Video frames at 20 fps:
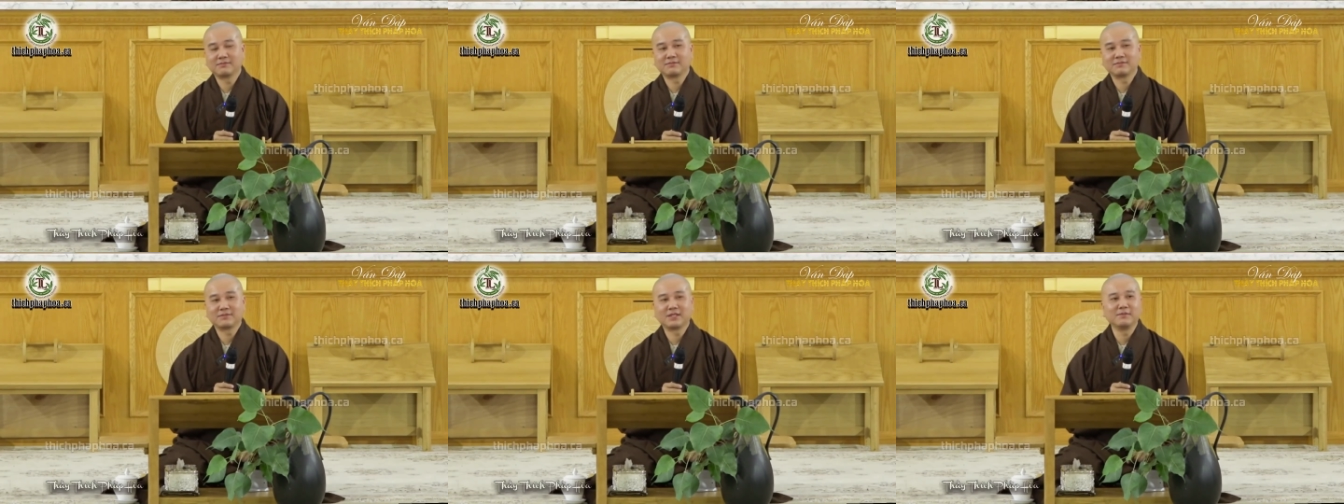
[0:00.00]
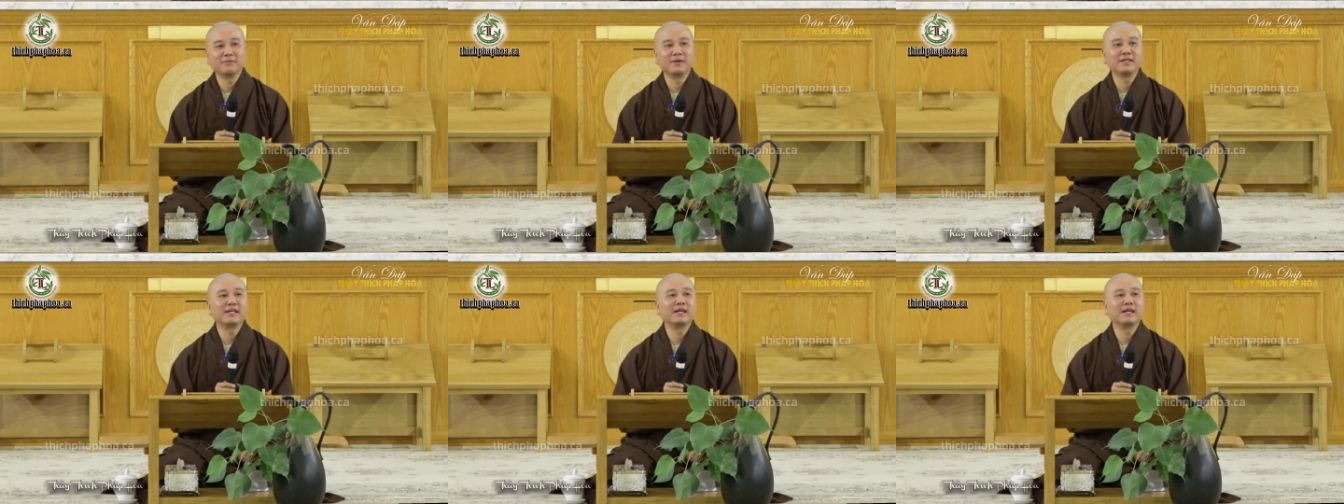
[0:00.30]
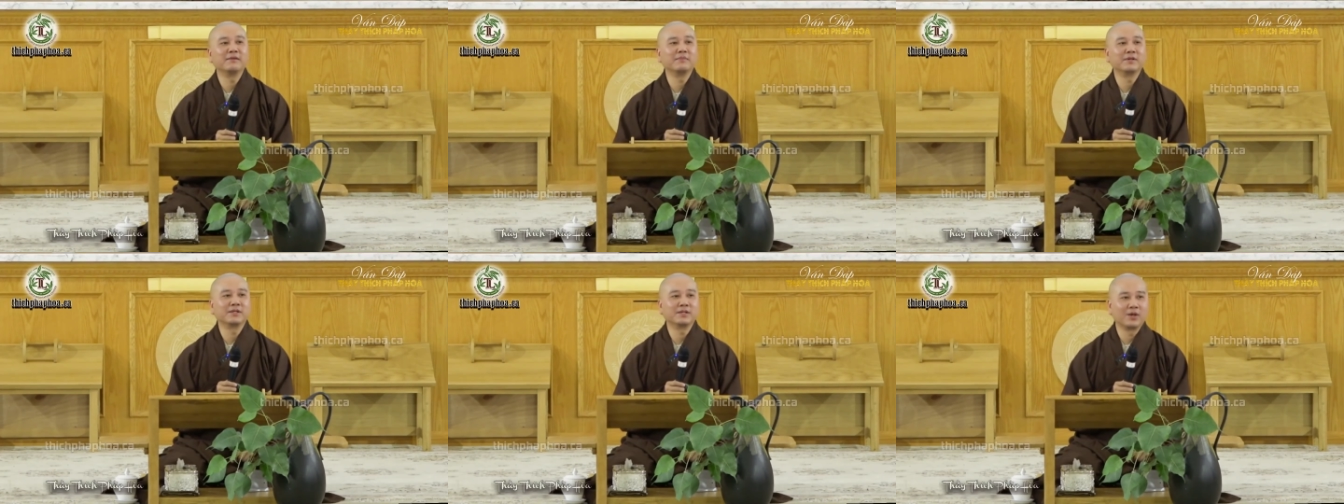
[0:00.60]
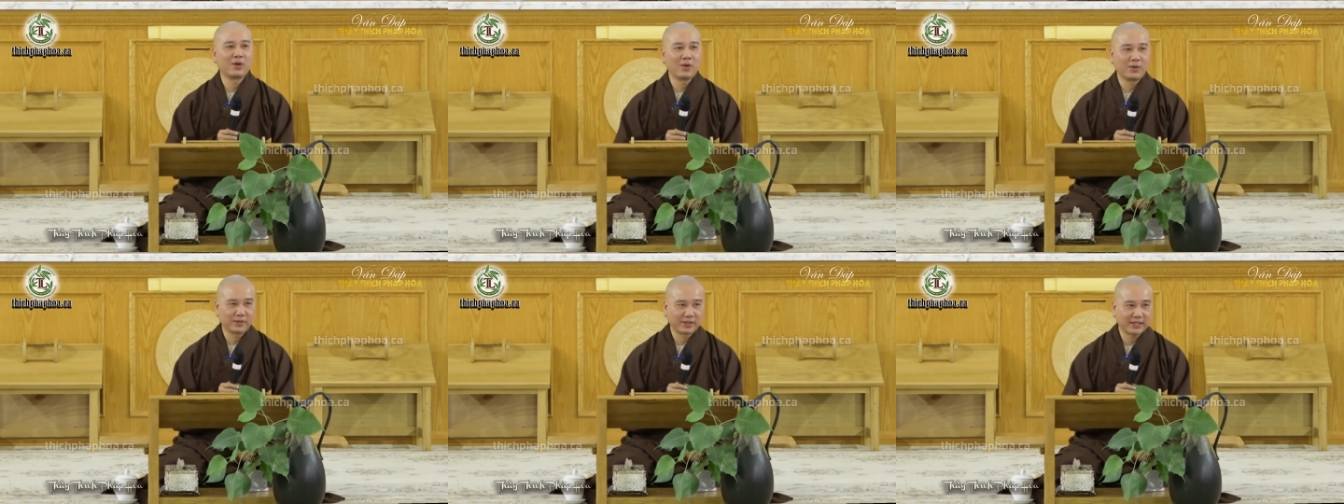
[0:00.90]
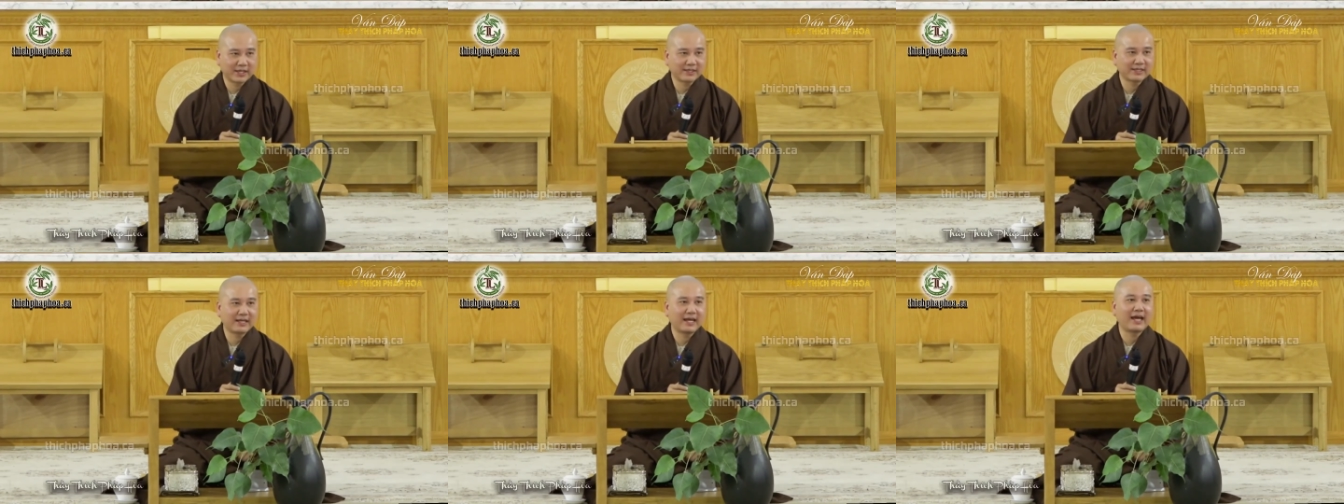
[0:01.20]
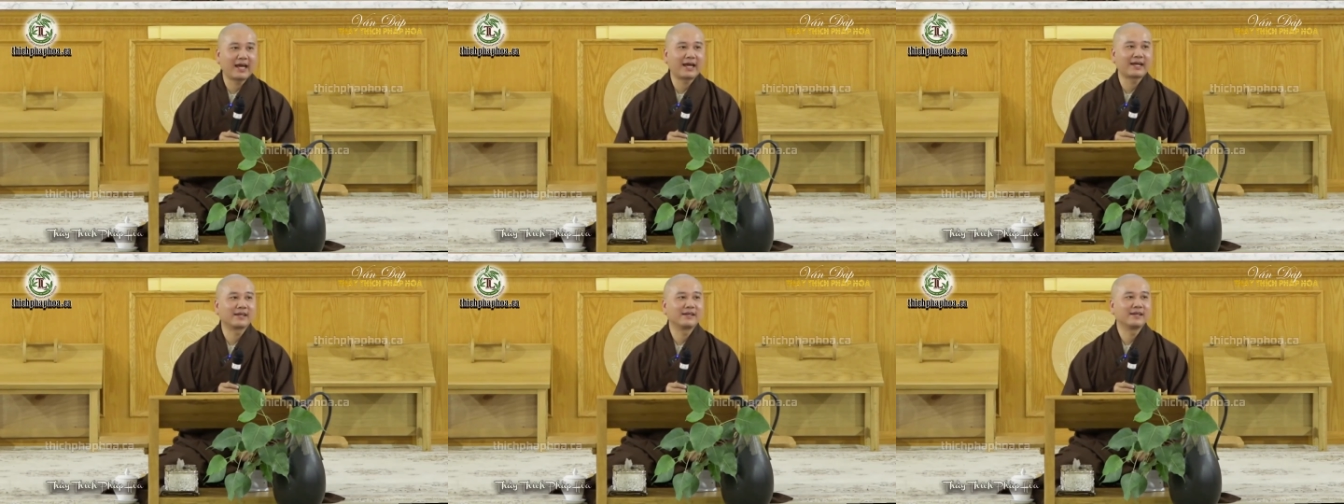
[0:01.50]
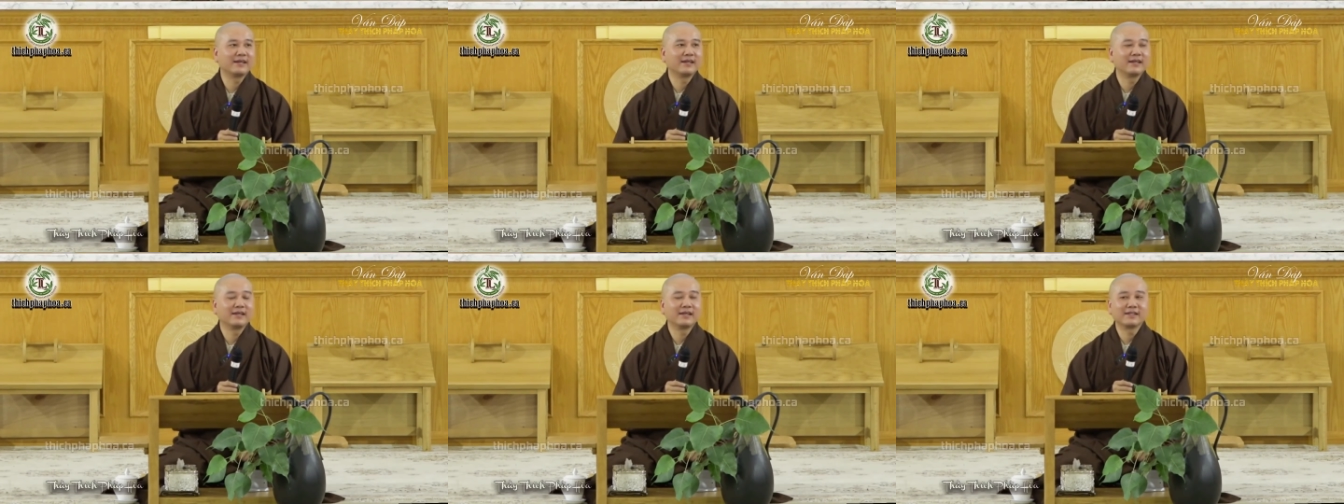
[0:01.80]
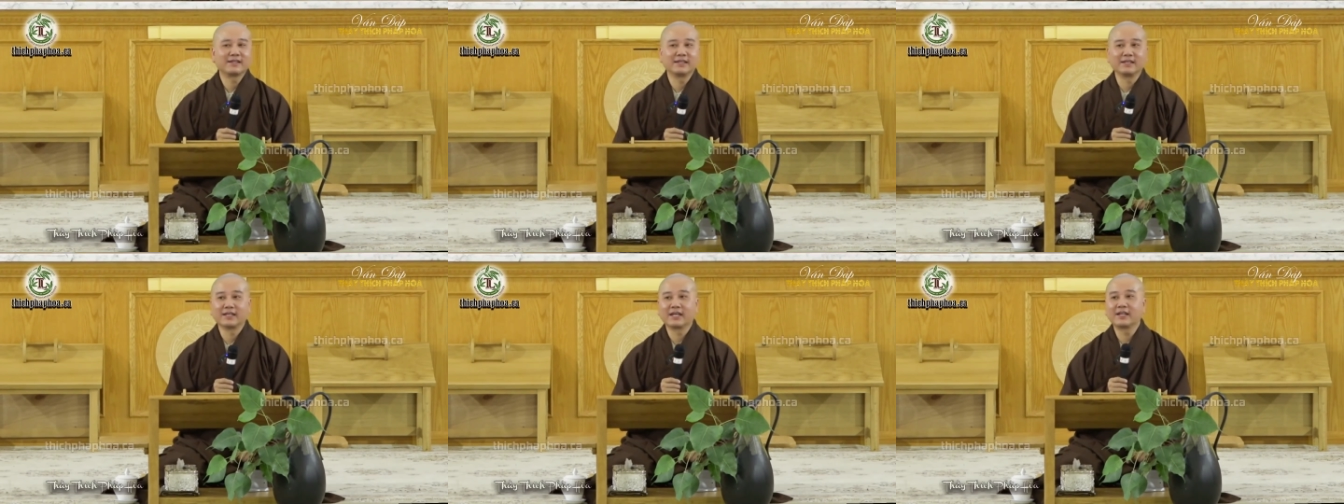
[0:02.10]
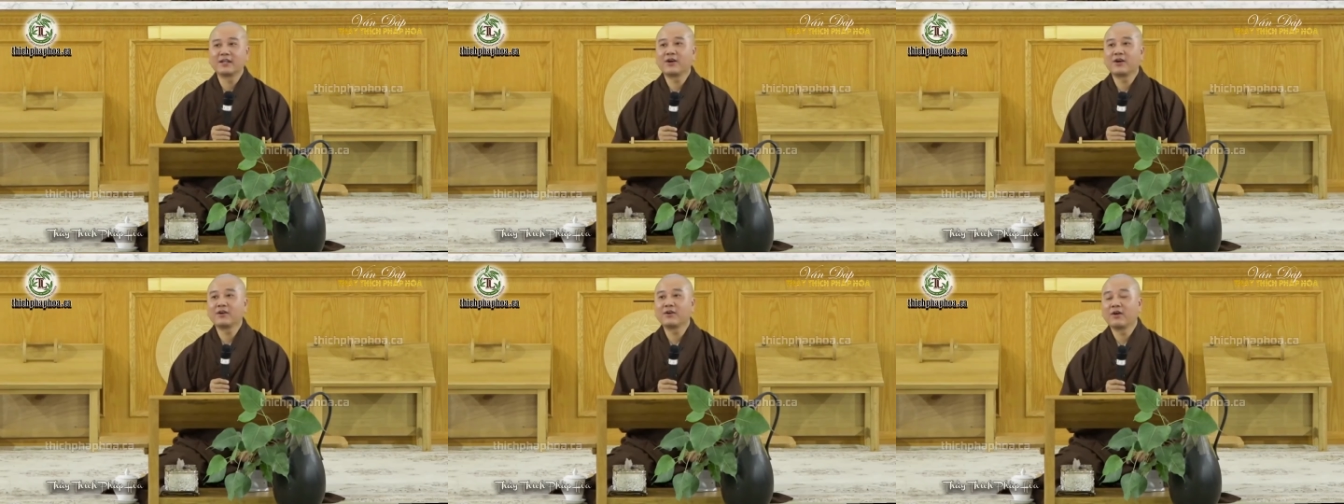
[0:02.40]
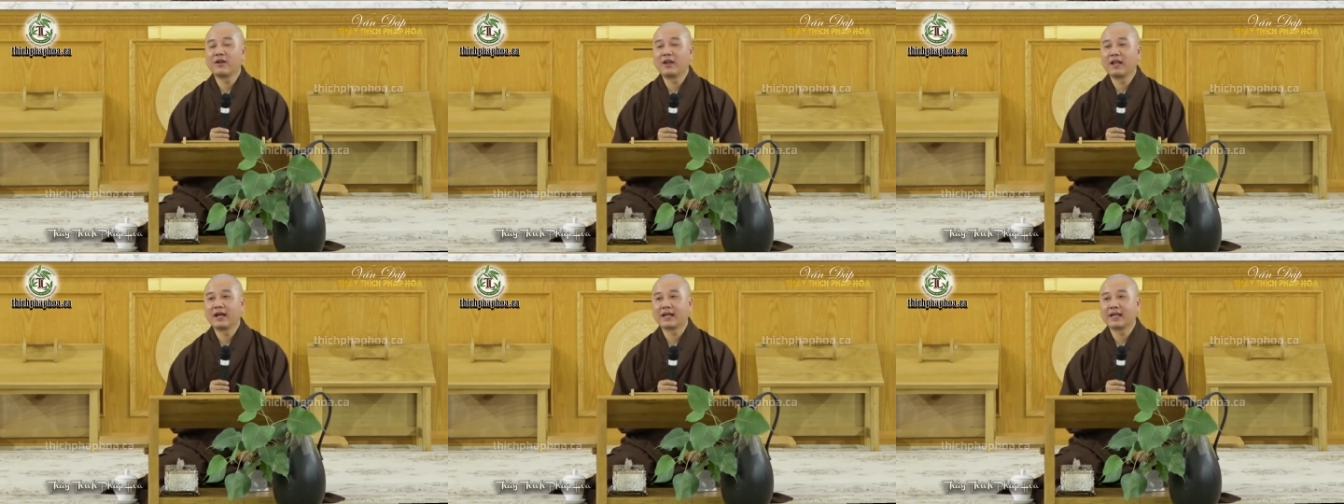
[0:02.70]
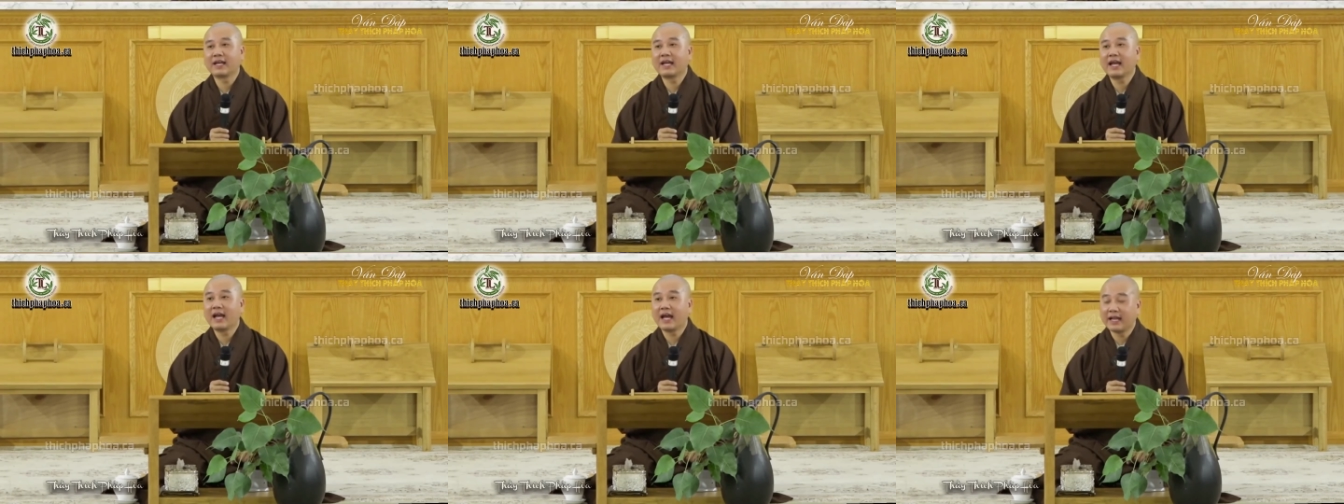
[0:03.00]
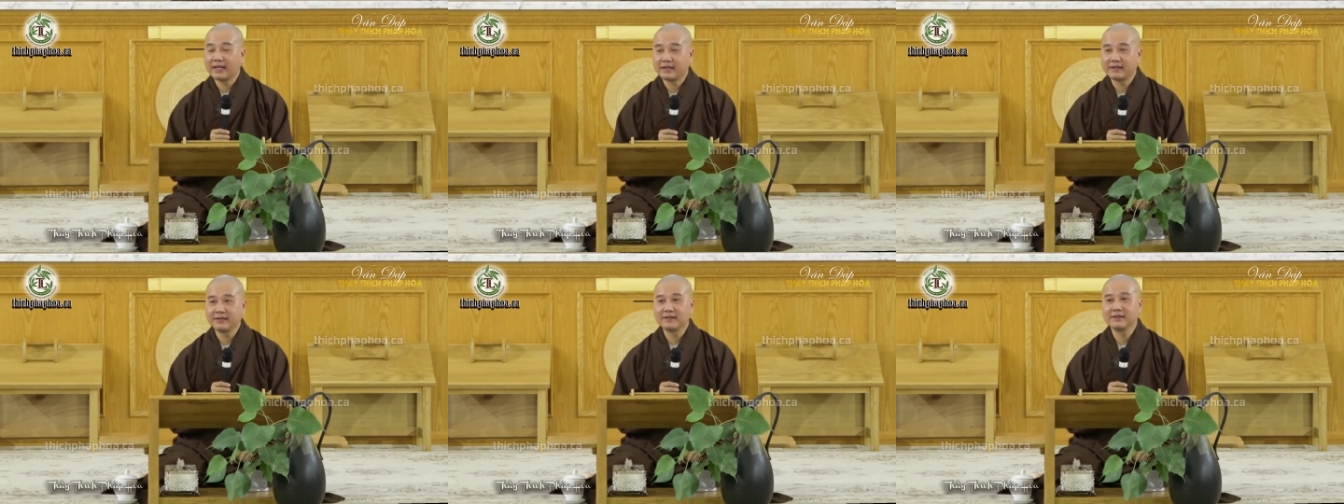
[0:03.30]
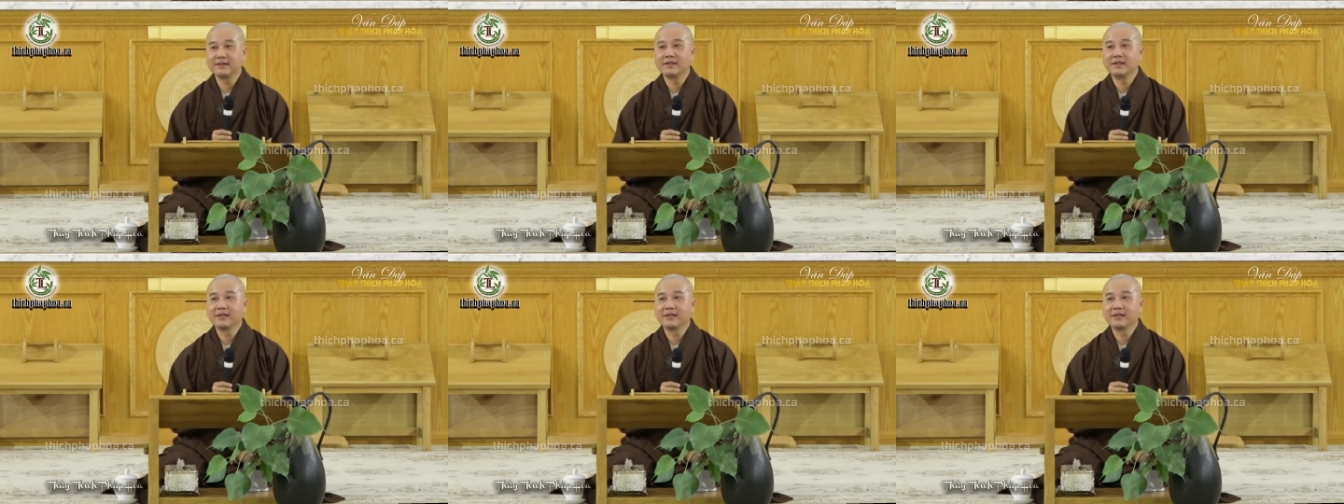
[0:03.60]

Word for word: thì bây giờ mình ngồi cách khác. Thì cái đó gọi là cái hạnh,